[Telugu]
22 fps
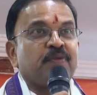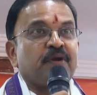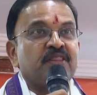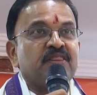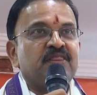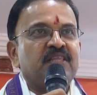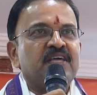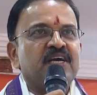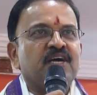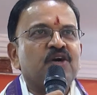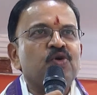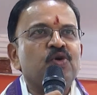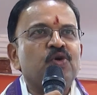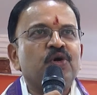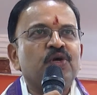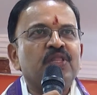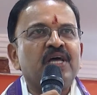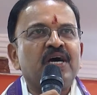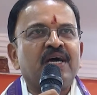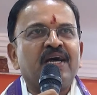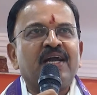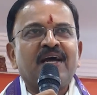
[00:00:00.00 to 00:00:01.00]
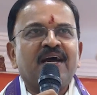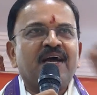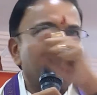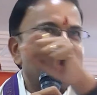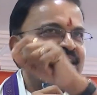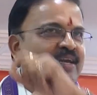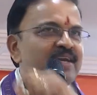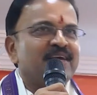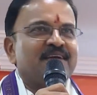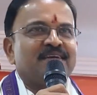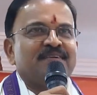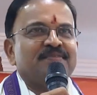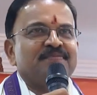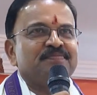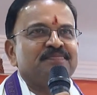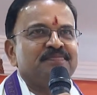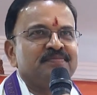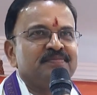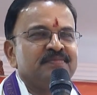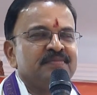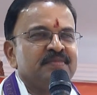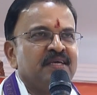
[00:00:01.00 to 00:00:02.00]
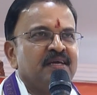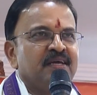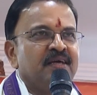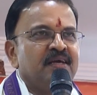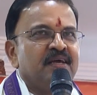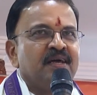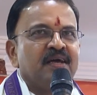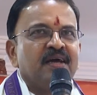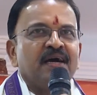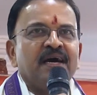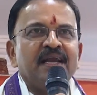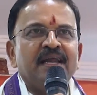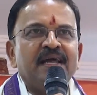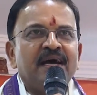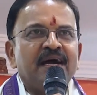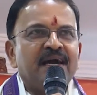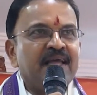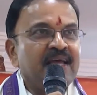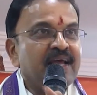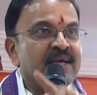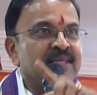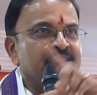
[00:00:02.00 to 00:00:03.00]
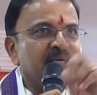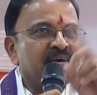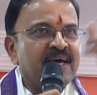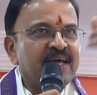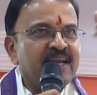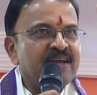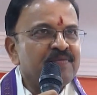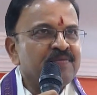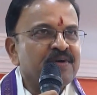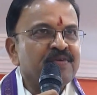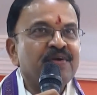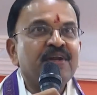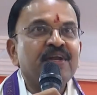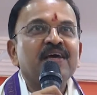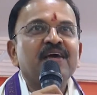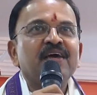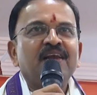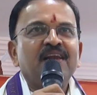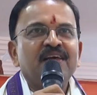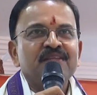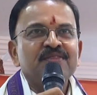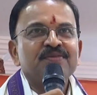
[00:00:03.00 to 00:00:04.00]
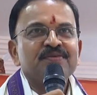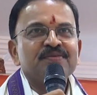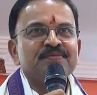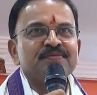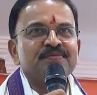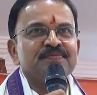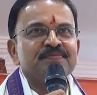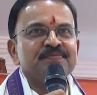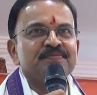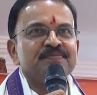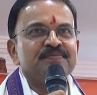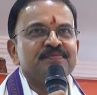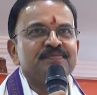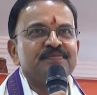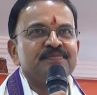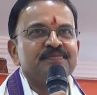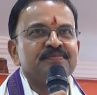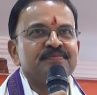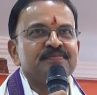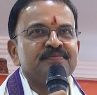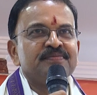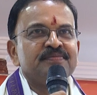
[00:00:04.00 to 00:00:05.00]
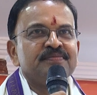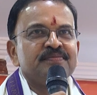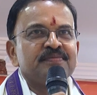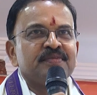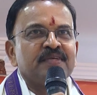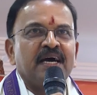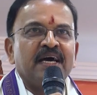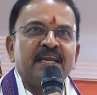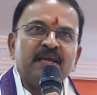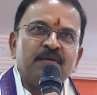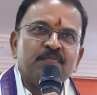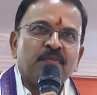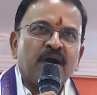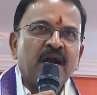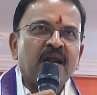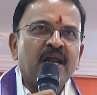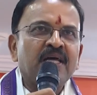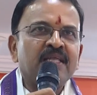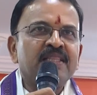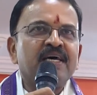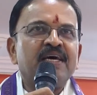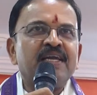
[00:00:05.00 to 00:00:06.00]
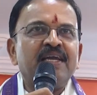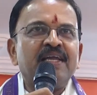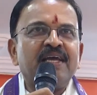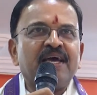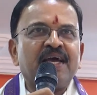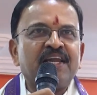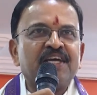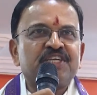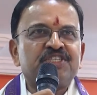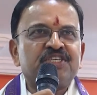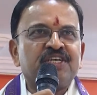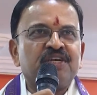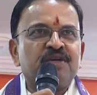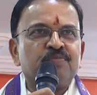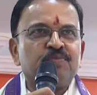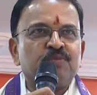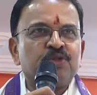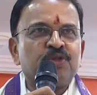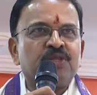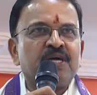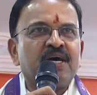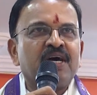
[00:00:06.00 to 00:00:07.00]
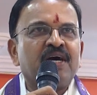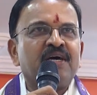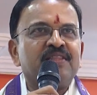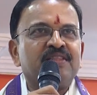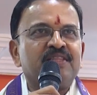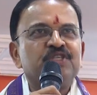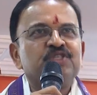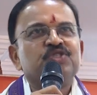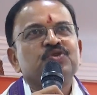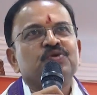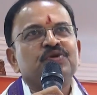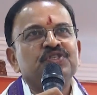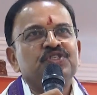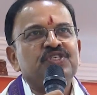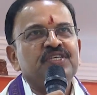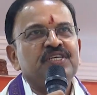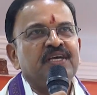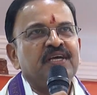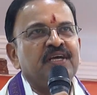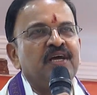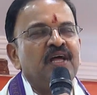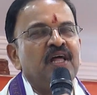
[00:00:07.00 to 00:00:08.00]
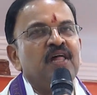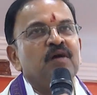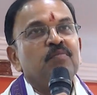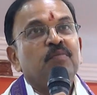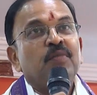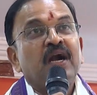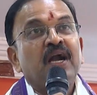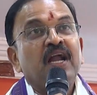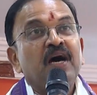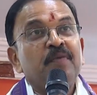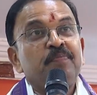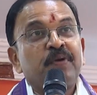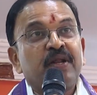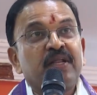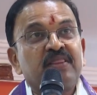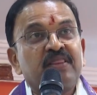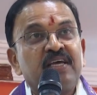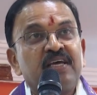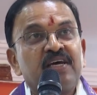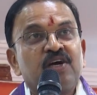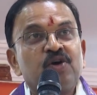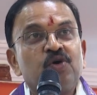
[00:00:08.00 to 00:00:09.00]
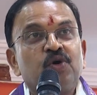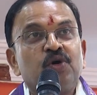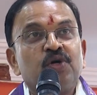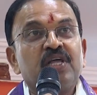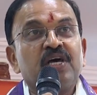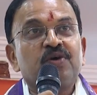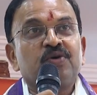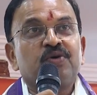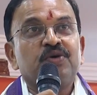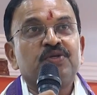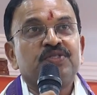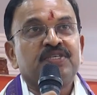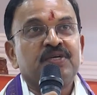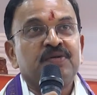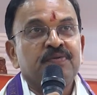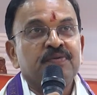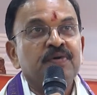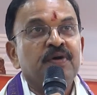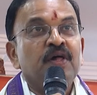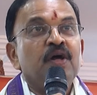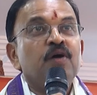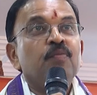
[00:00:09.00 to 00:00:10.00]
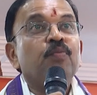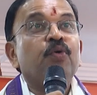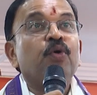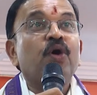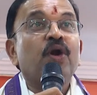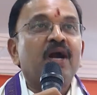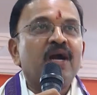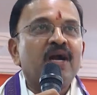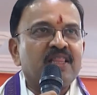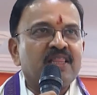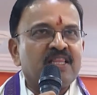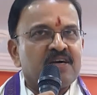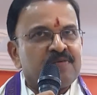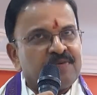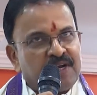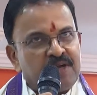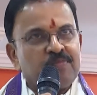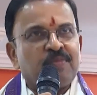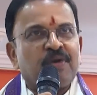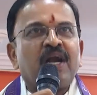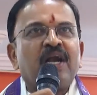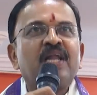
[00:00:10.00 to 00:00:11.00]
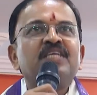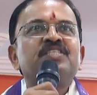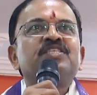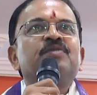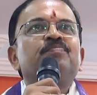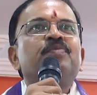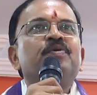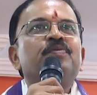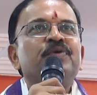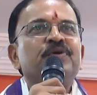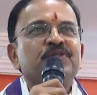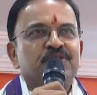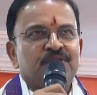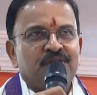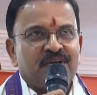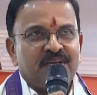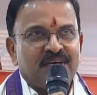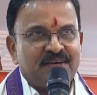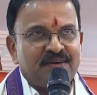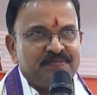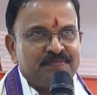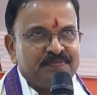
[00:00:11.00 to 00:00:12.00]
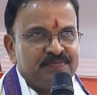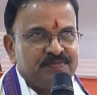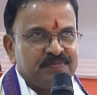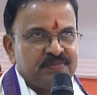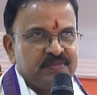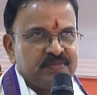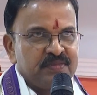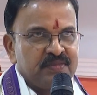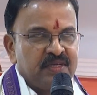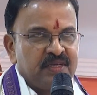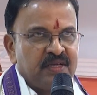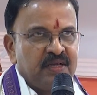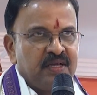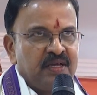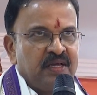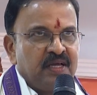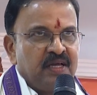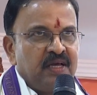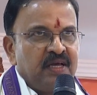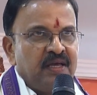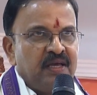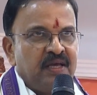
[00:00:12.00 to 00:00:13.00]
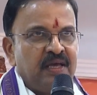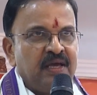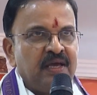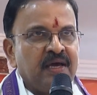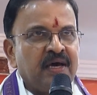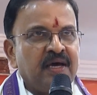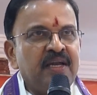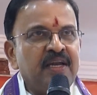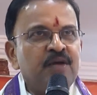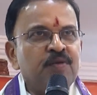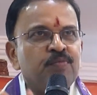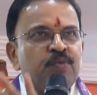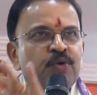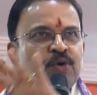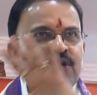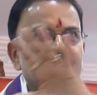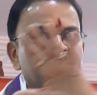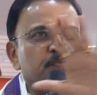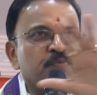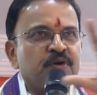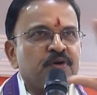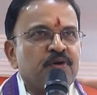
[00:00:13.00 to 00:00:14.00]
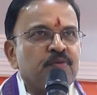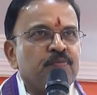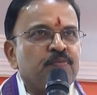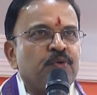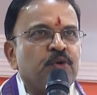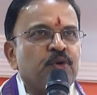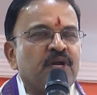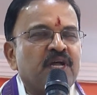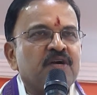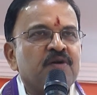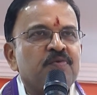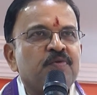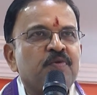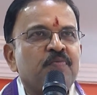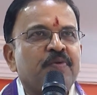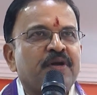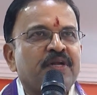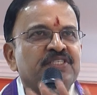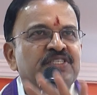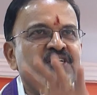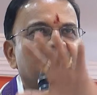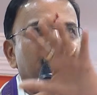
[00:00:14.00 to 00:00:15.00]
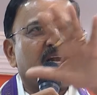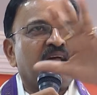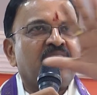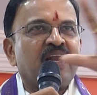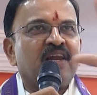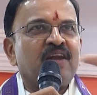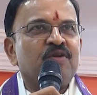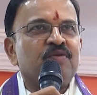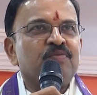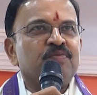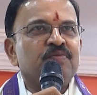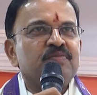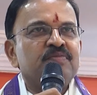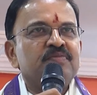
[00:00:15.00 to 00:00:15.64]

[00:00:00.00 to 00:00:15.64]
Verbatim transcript: ప్రత్యేక హోదా అడగడానికి కానీ అడిగే ధైర్యం ఎవరికీ లేదు కానీ మళ్ళా దాన్ని ఎలక్షన్ ముద్దాగా తీసుకొచ్చి మళ్ళా ప్రత్యేక హోదా కోసం పోరాడతామని మళ్ళా చెప్పబోతున్నారు ఈ అన్ని బూటపు బూటకపు ప్రచారాలను